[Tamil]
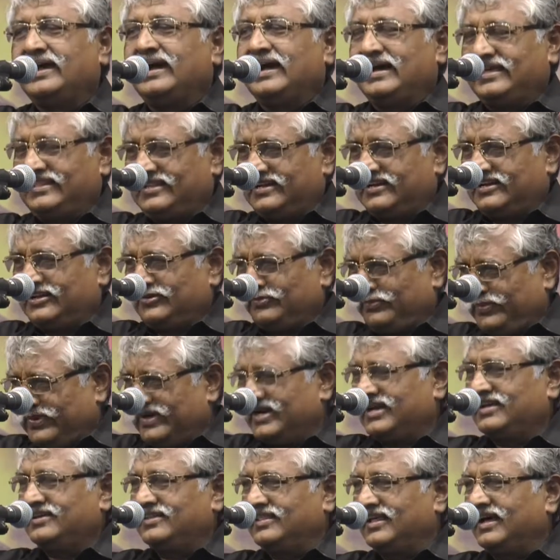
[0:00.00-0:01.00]
அதற்கு
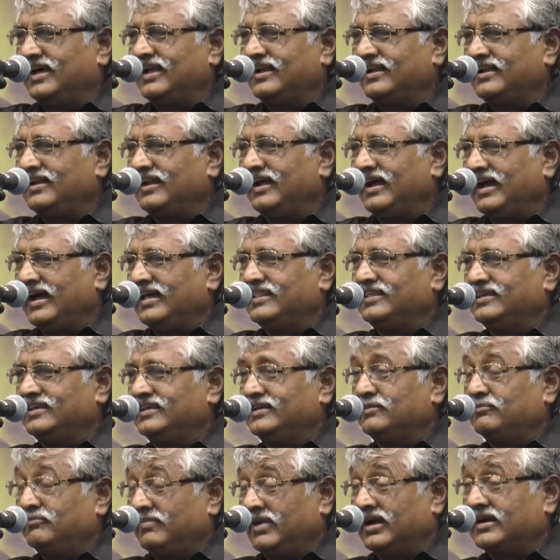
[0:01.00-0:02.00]
பிறகுதான் அது
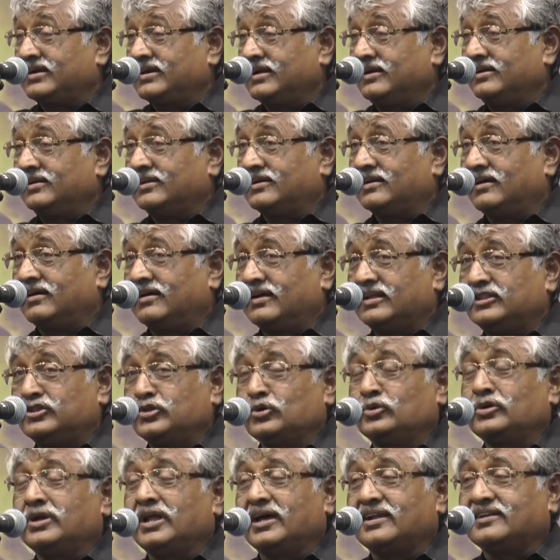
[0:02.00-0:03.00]
மக்களுக்கான
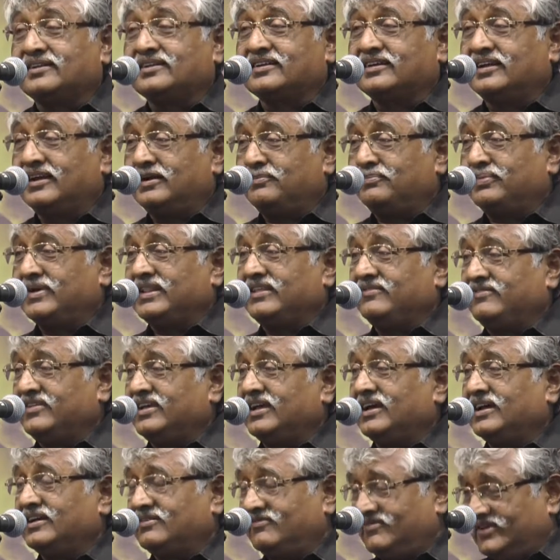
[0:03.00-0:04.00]
தொண்டாற்றுகிற
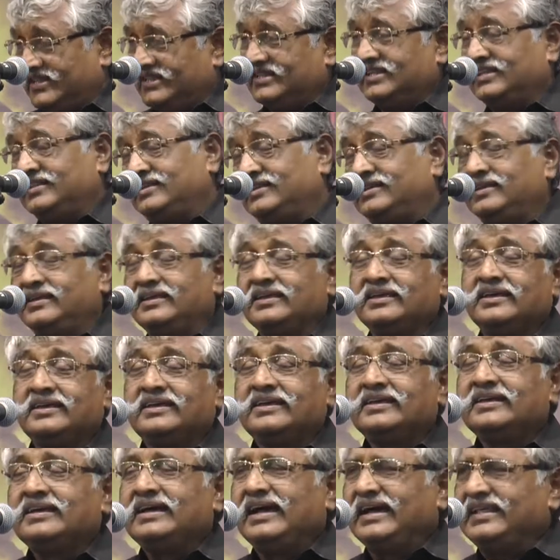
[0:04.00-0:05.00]
பதவியாக வந்தது
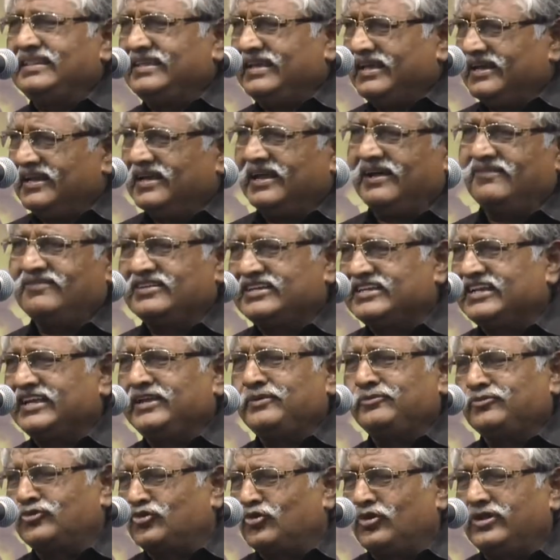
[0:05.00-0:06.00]
அது
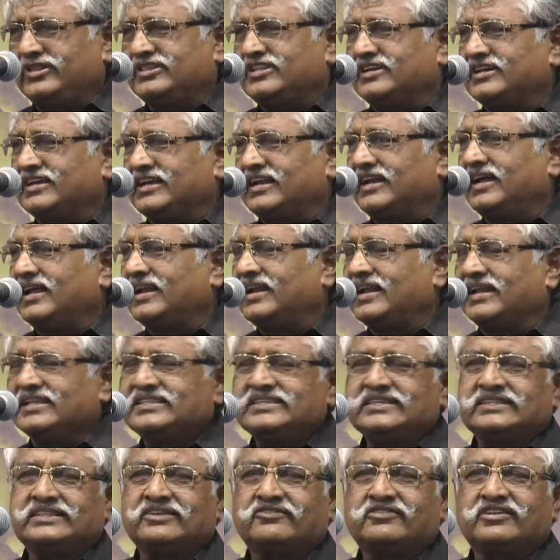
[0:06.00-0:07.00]
எல்லாவற்றையும் குறித்திருக்கிறார்
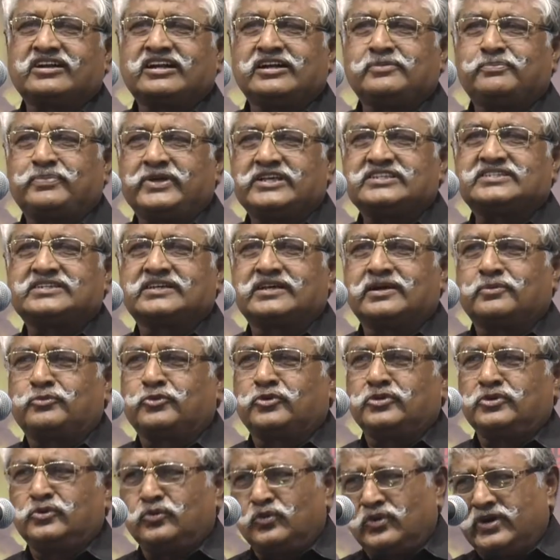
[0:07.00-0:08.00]
ரஞ்சித் அவர்கள் பேசுகிற
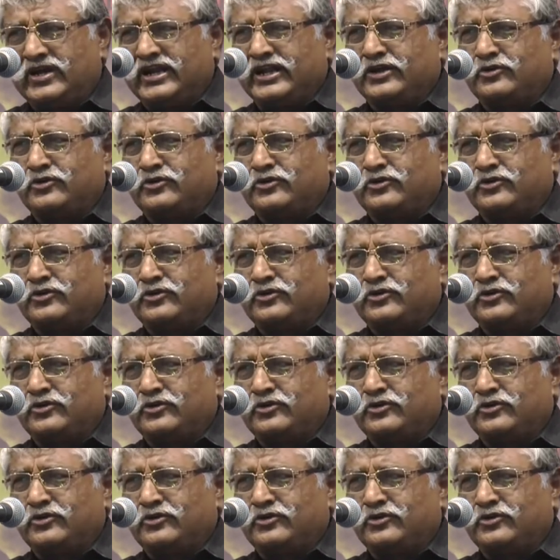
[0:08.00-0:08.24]
போது ஒன்றை